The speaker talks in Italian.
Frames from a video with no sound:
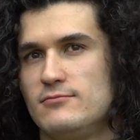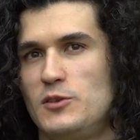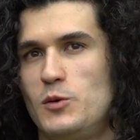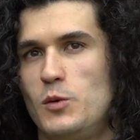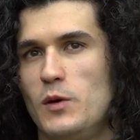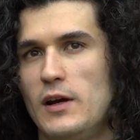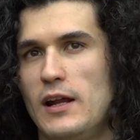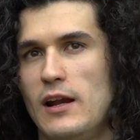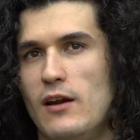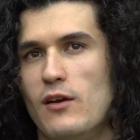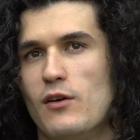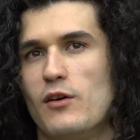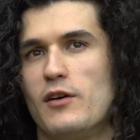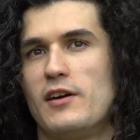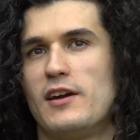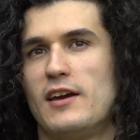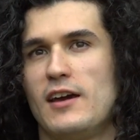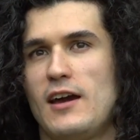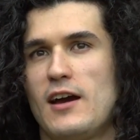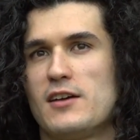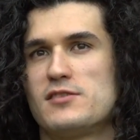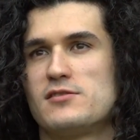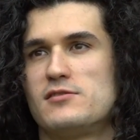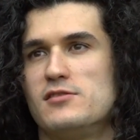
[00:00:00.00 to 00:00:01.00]
quello
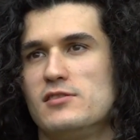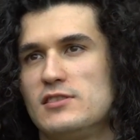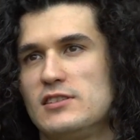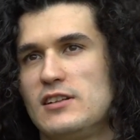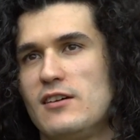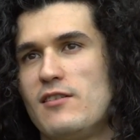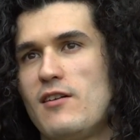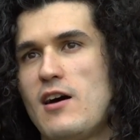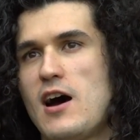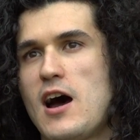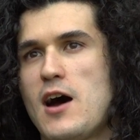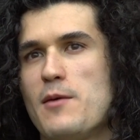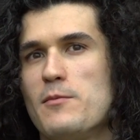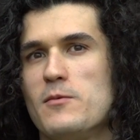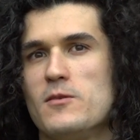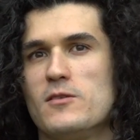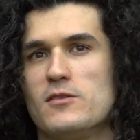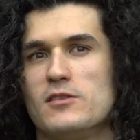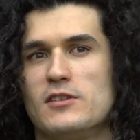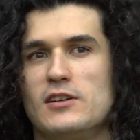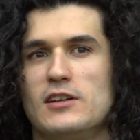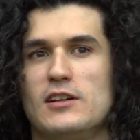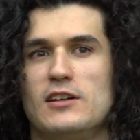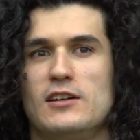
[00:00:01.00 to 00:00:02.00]
che
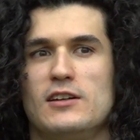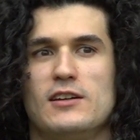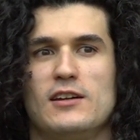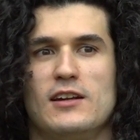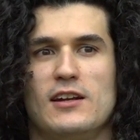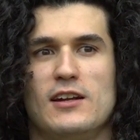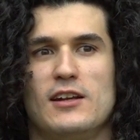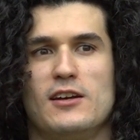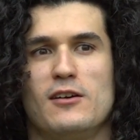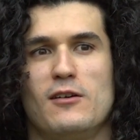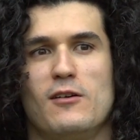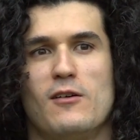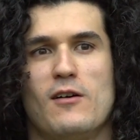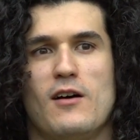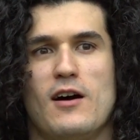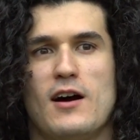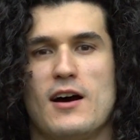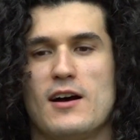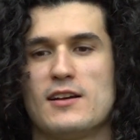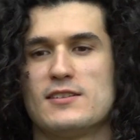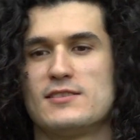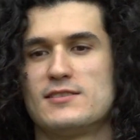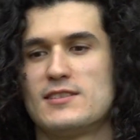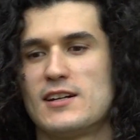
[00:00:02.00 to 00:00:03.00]
ascoltavamo in, in
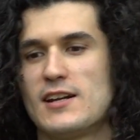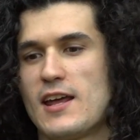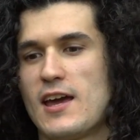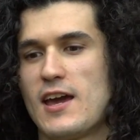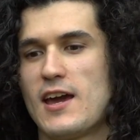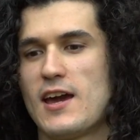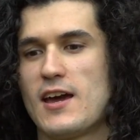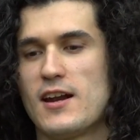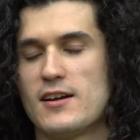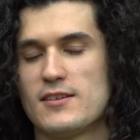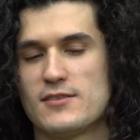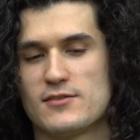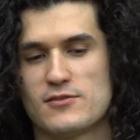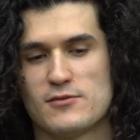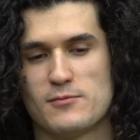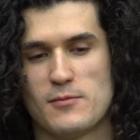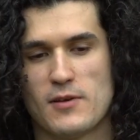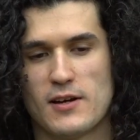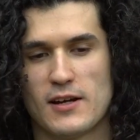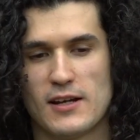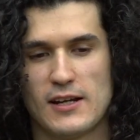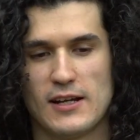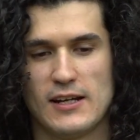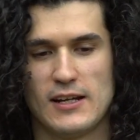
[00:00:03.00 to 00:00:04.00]
lingua straniera,
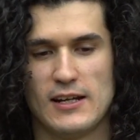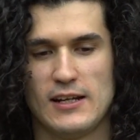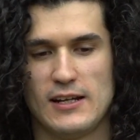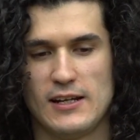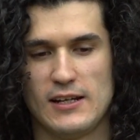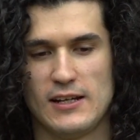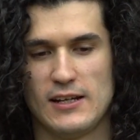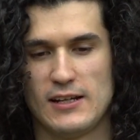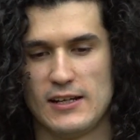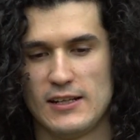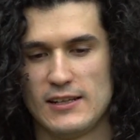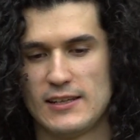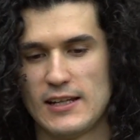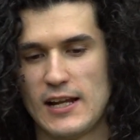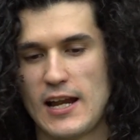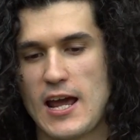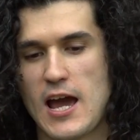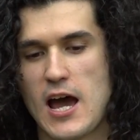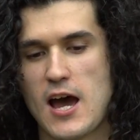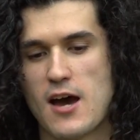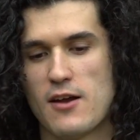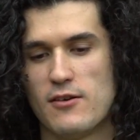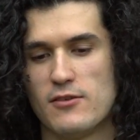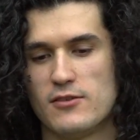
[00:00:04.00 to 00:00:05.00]
insomma in, in,
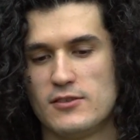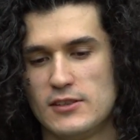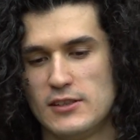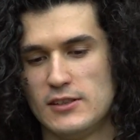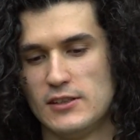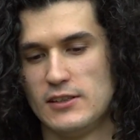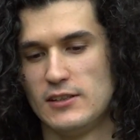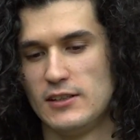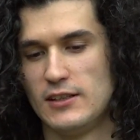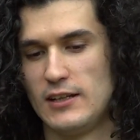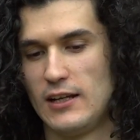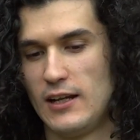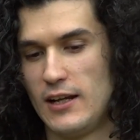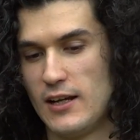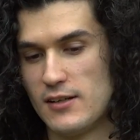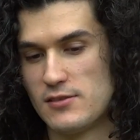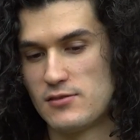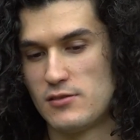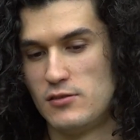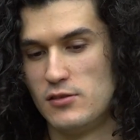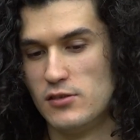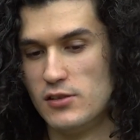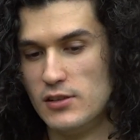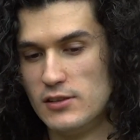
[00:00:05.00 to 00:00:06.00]
italiano. E gli
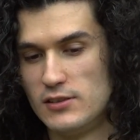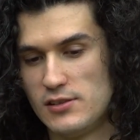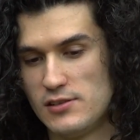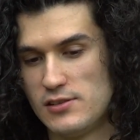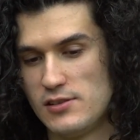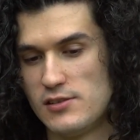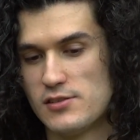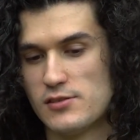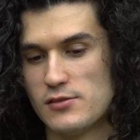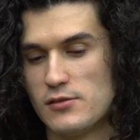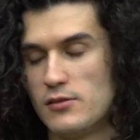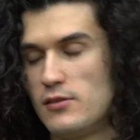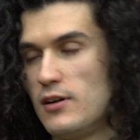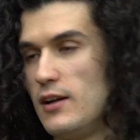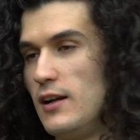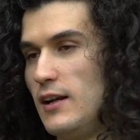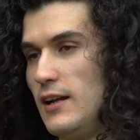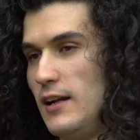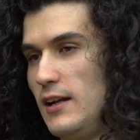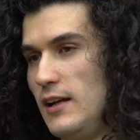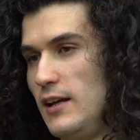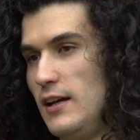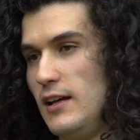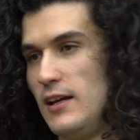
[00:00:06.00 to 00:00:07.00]
ascolti sì, sono
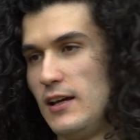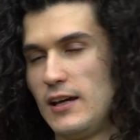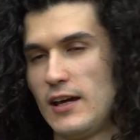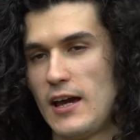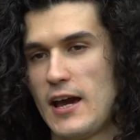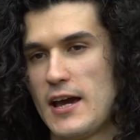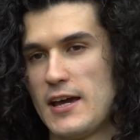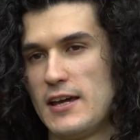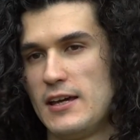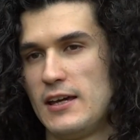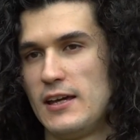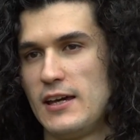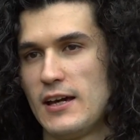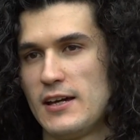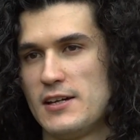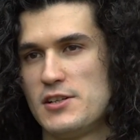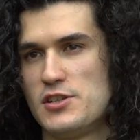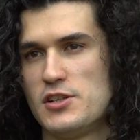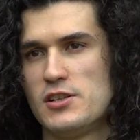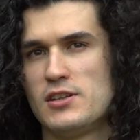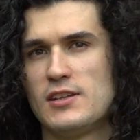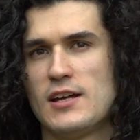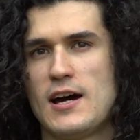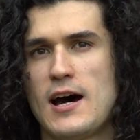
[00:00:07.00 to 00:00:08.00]
quelli che hai, che hai
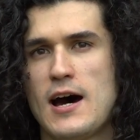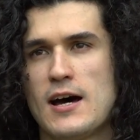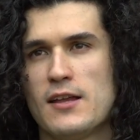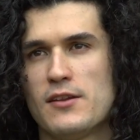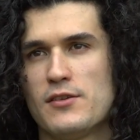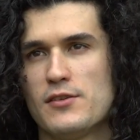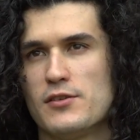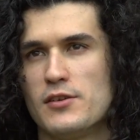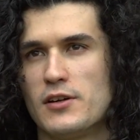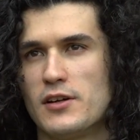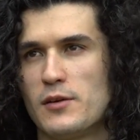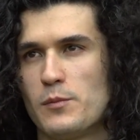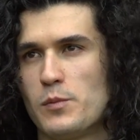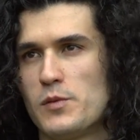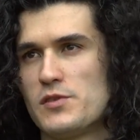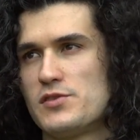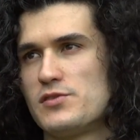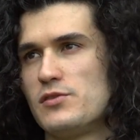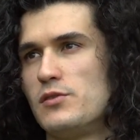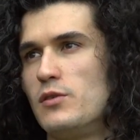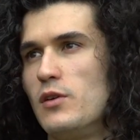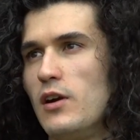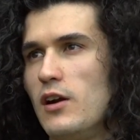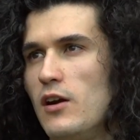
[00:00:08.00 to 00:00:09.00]
citato, che poi
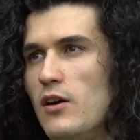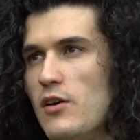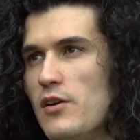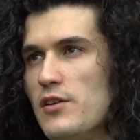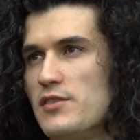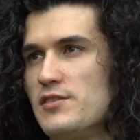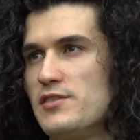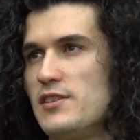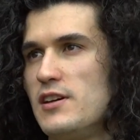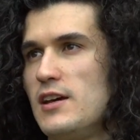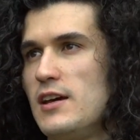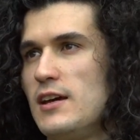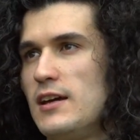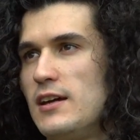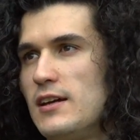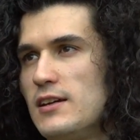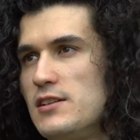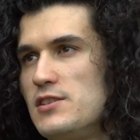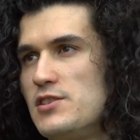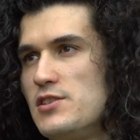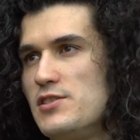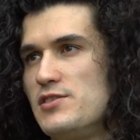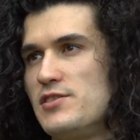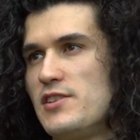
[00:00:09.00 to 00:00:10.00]
sono quelle cose che
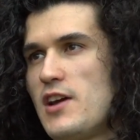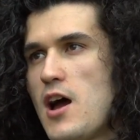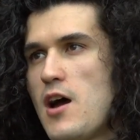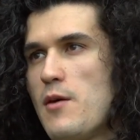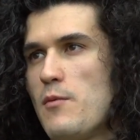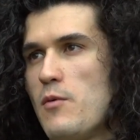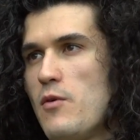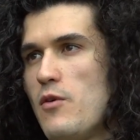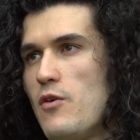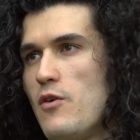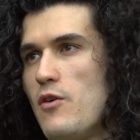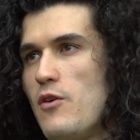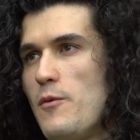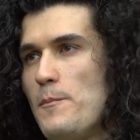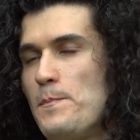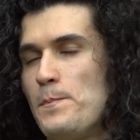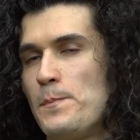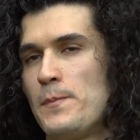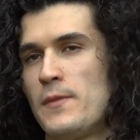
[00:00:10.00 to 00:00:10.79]
ci siamo